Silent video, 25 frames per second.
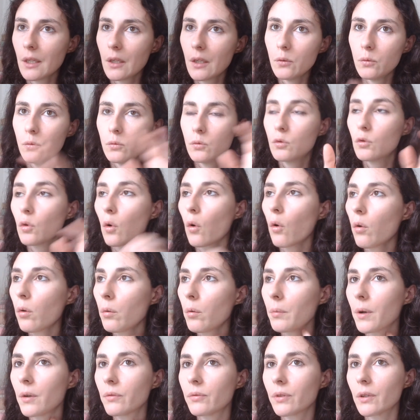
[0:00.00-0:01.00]
une
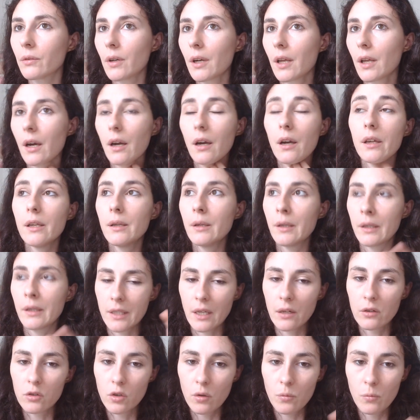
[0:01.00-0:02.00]
tombe, enfin voilà, et
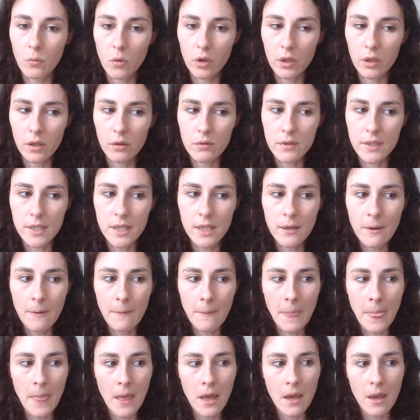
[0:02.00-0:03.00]
quelques mots clés aussi.
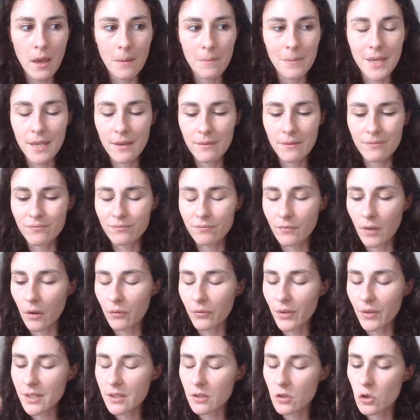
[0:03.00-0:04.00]
Mais en
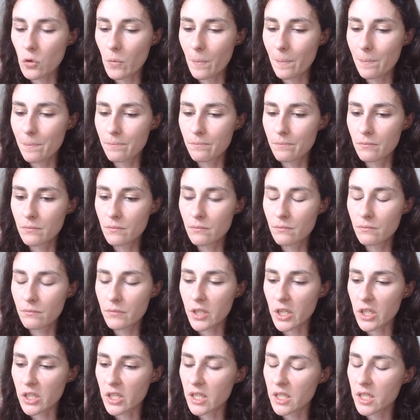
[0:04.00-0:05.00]
fait, je
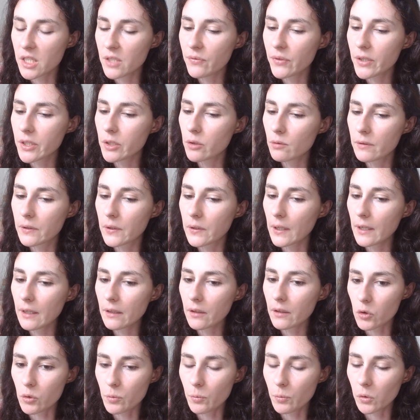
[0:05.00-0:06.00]
j'ai des difficultés
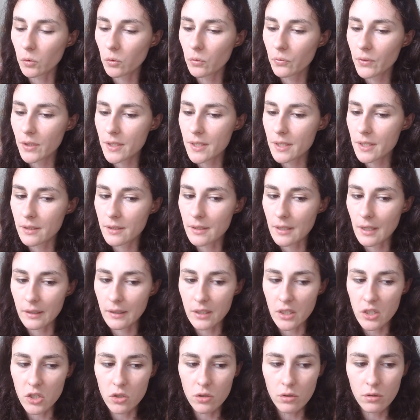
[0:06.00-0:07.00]
quand je me retrouve face à
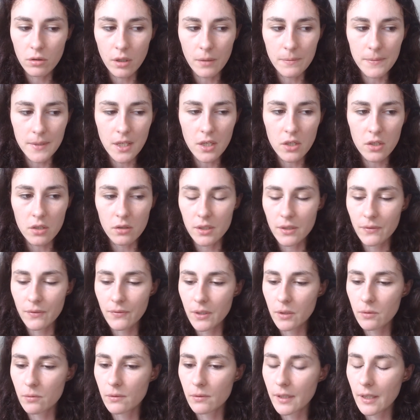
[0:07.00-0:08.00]
des jeux comme ça, j'ai une
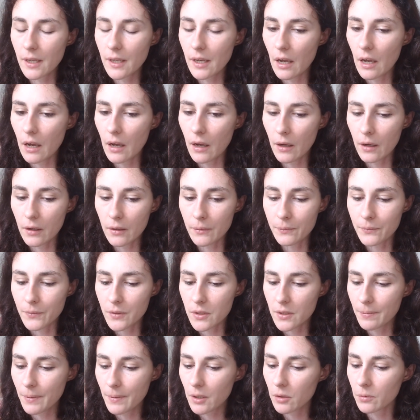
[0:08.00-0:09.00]
difficulté à,
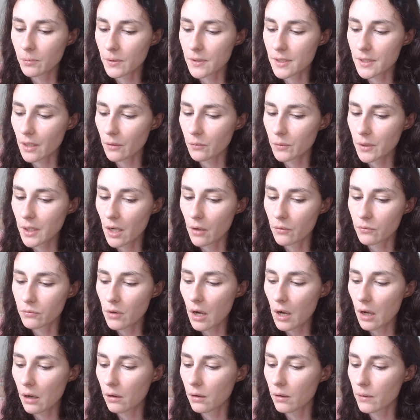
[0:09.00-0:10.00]
je sais pas comment dire, oui, à
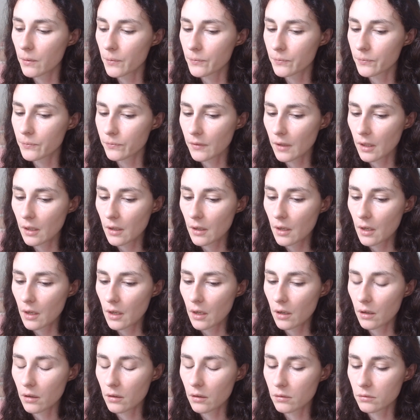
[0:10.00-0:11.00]
voir euh,
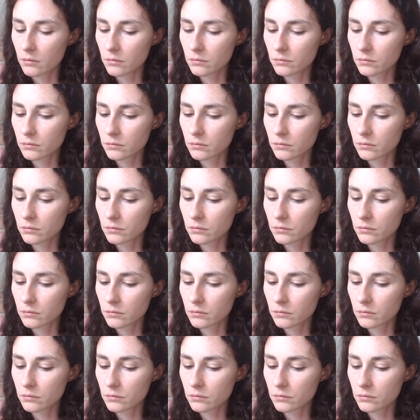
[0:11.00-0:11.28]
euh,